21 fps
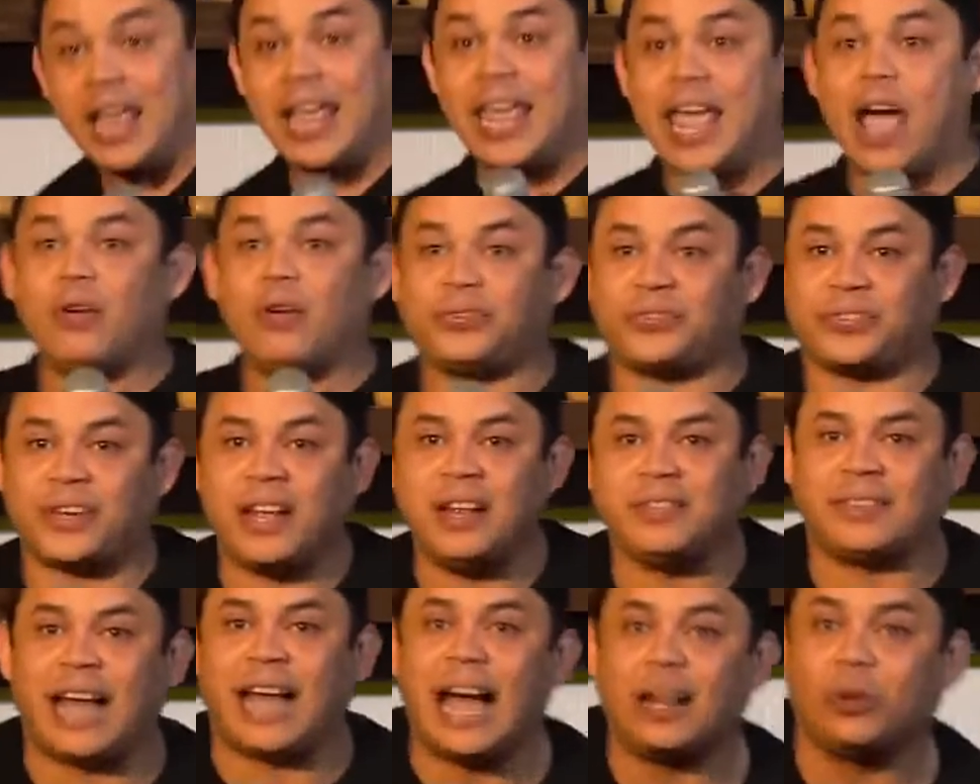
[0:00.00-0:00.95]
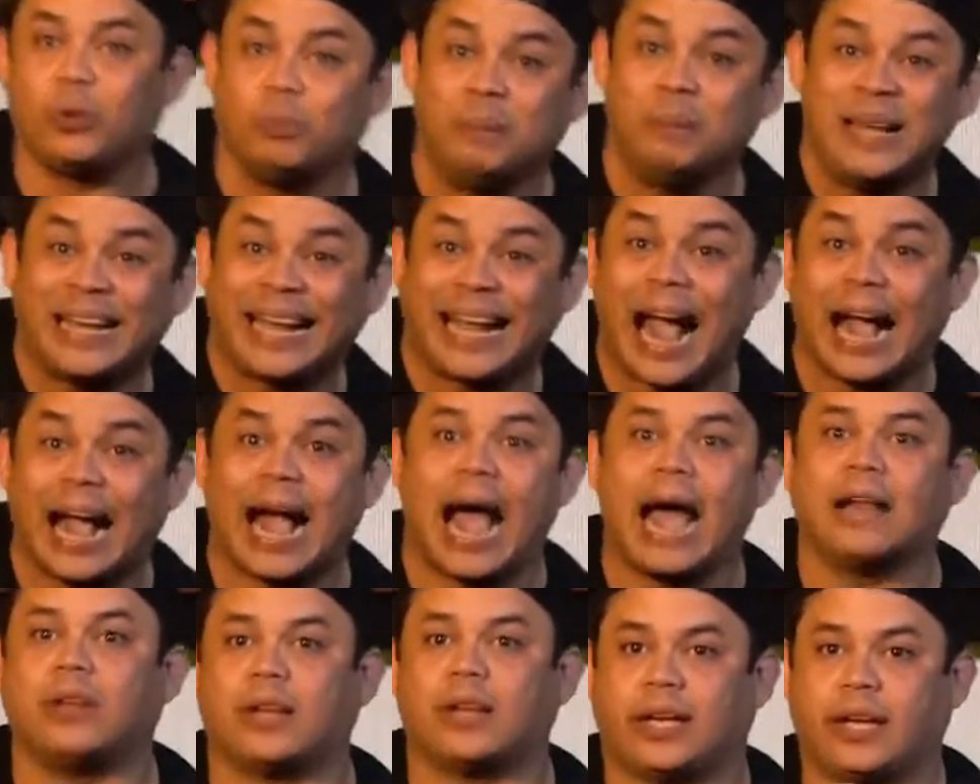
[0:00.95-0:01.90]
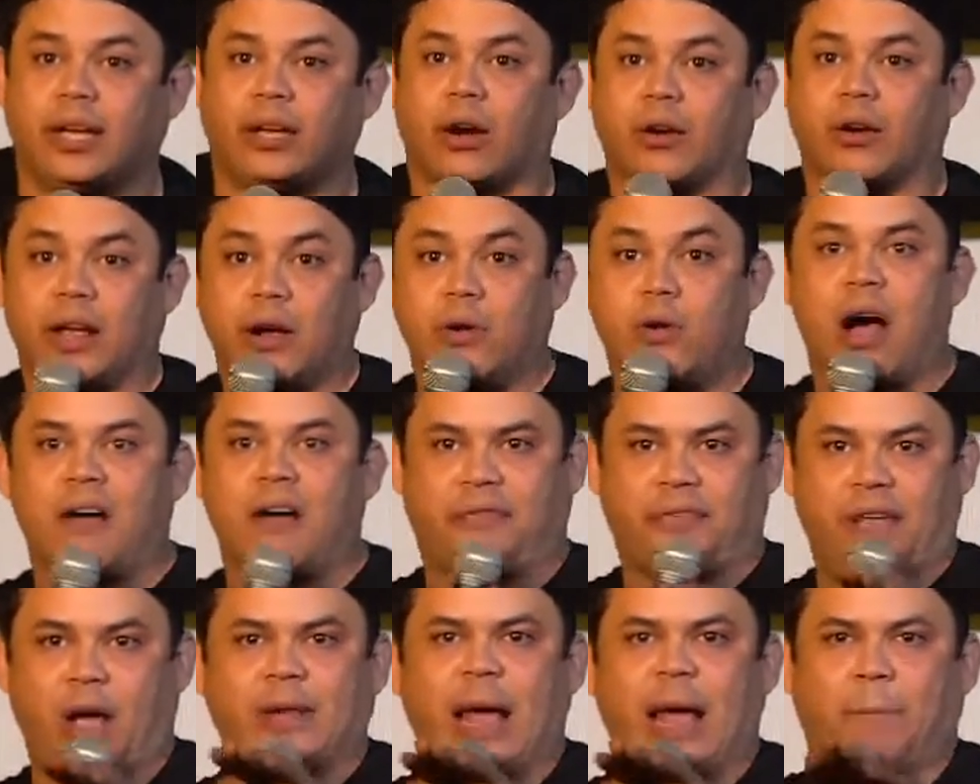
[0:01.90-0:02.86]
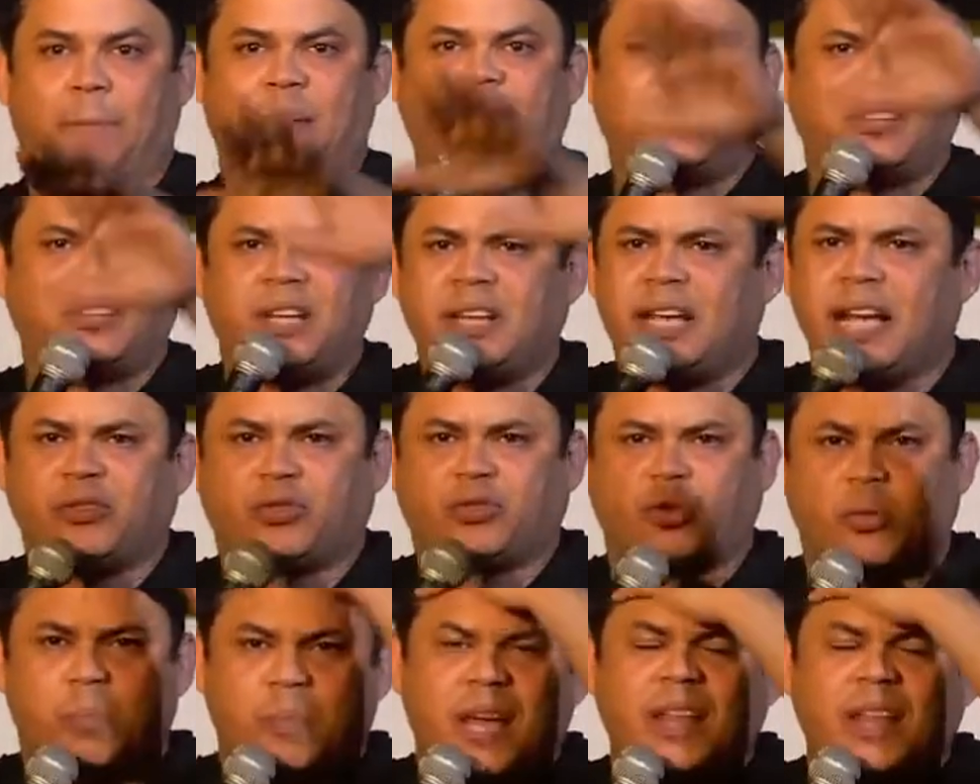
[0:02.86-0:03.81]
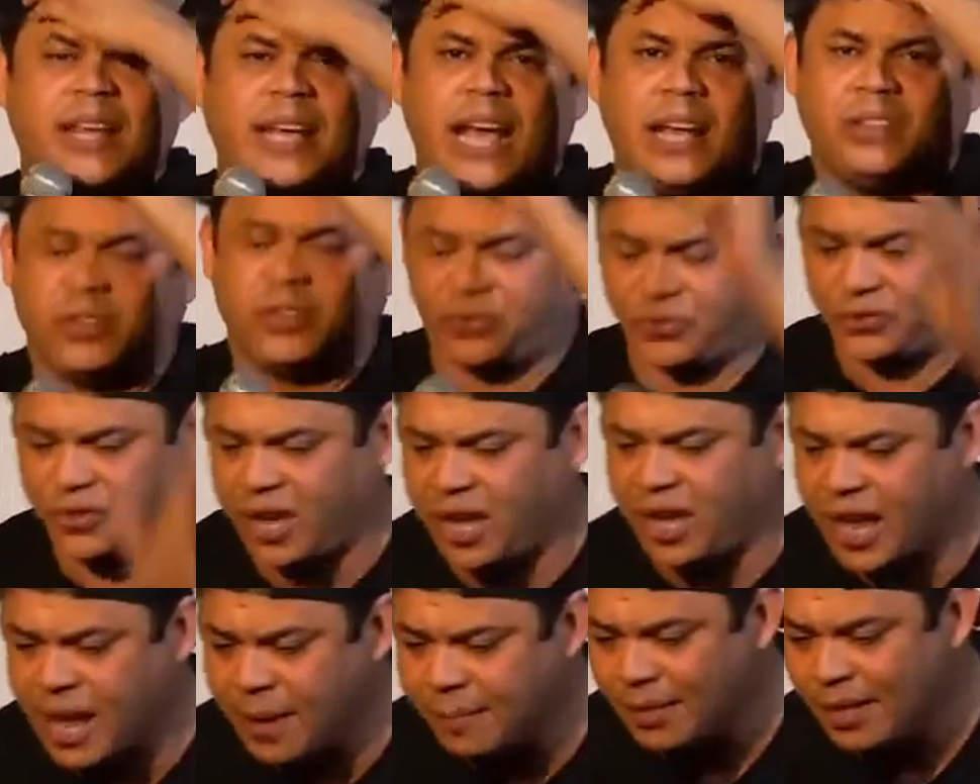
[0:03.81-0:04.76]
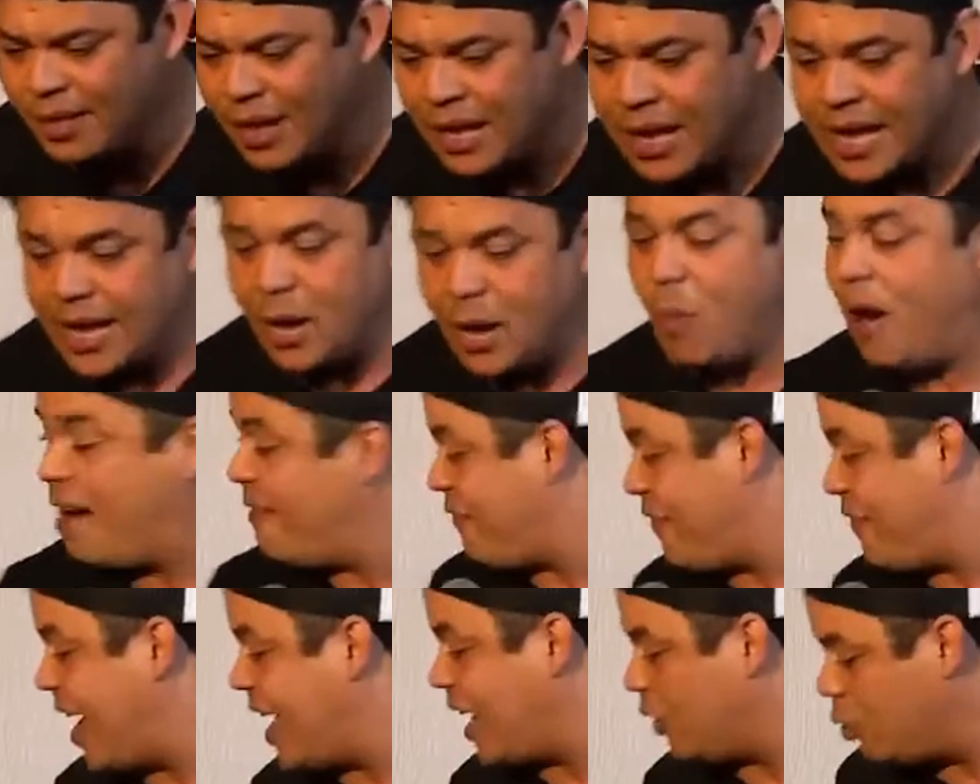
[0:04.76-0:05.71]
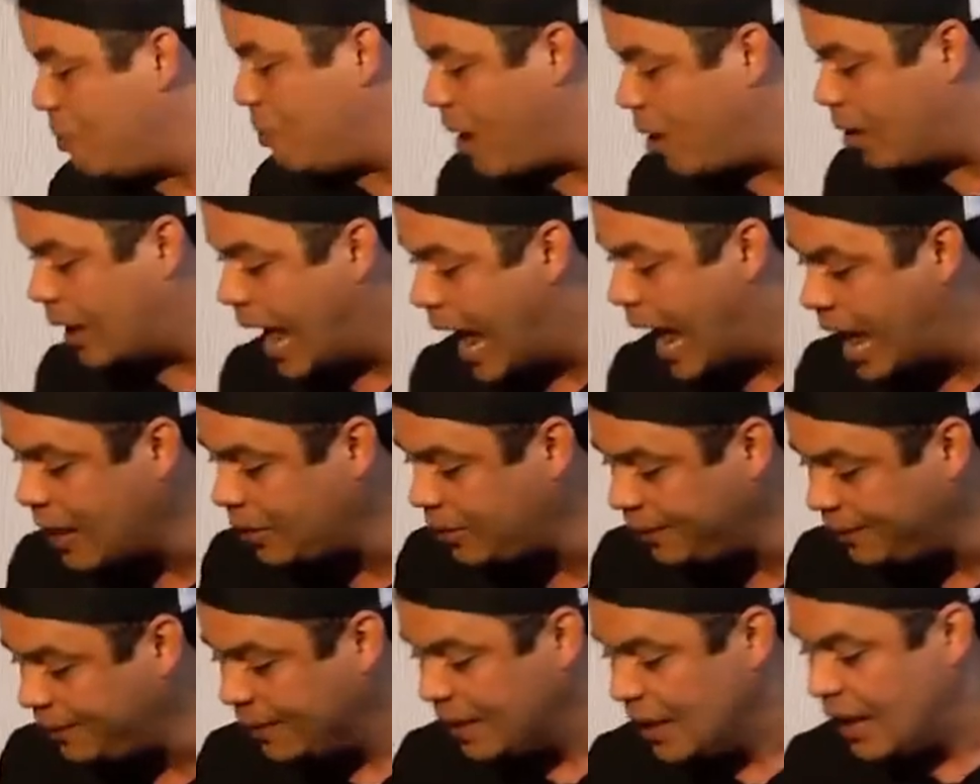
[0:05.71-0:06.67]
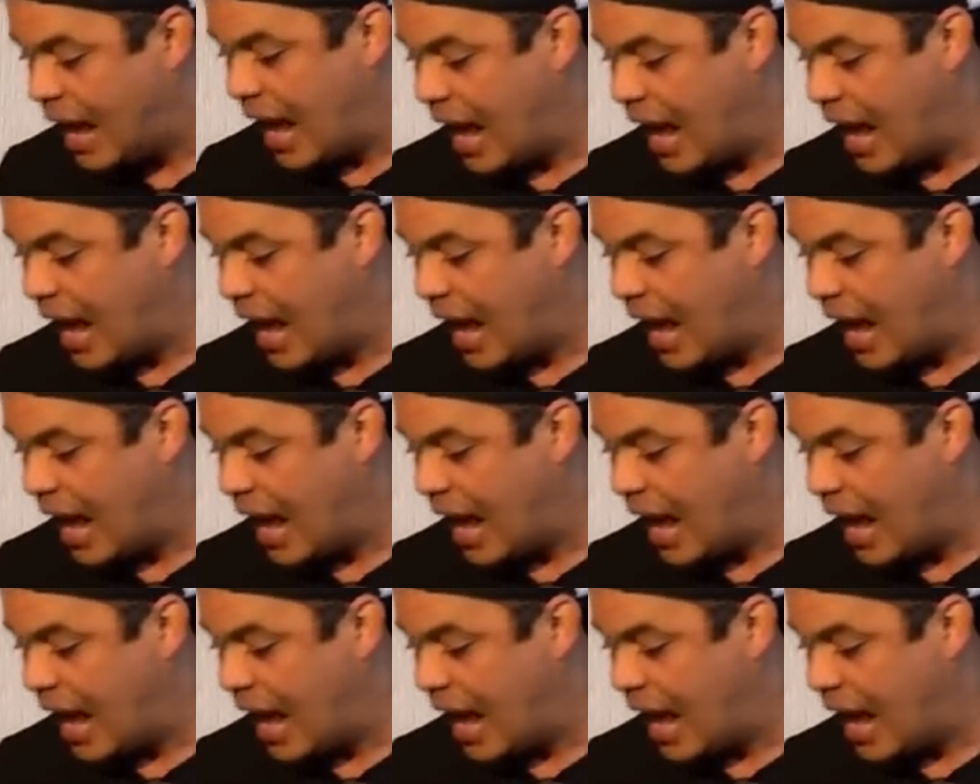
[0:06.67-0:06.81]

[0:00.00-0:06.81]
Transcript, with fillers: E eu sentado, me cagado aqui, ó. E o avião na pista, ninguém subia, ninguém descia, e uma véia do meu lado.